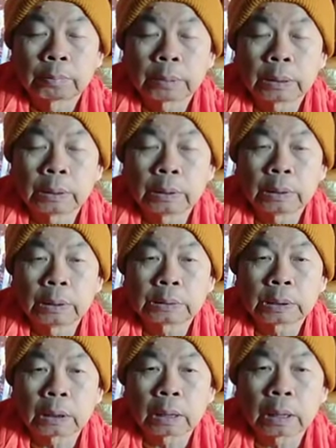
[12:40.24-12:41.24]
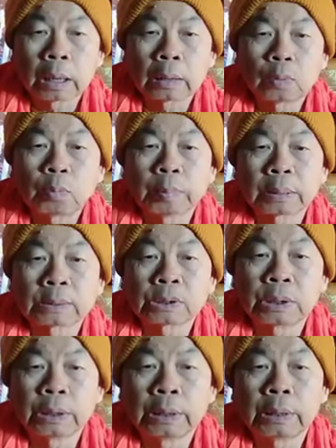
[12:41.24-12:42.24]
ปฏินิสักานุปัส
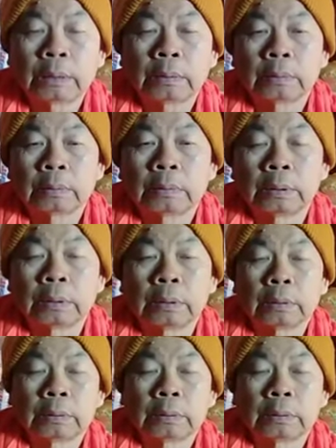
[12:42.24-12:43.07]
สีนะ